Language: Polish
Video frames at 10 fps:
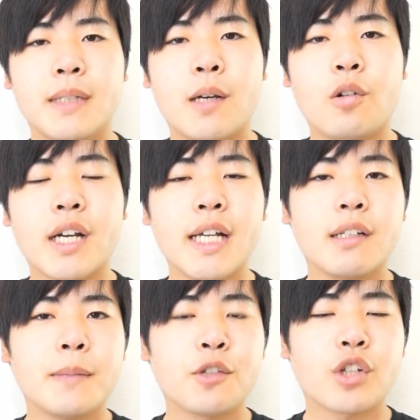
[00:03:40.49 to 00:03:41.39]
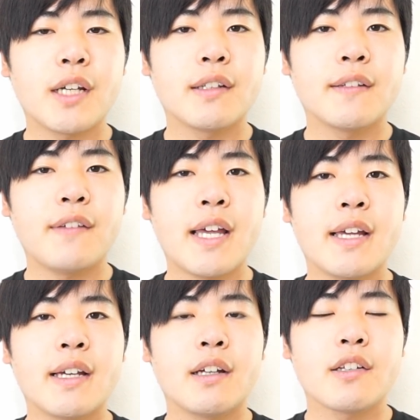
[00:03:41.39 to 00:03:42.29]
Na Hokkaido mieszkają
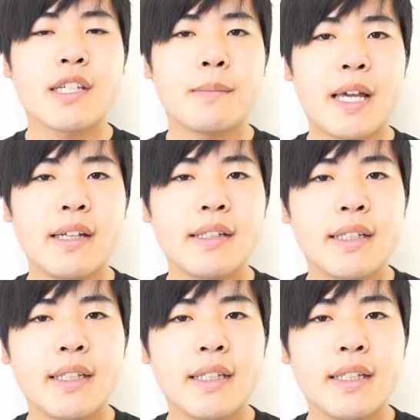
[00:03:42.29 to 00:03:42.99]
dwie rodzime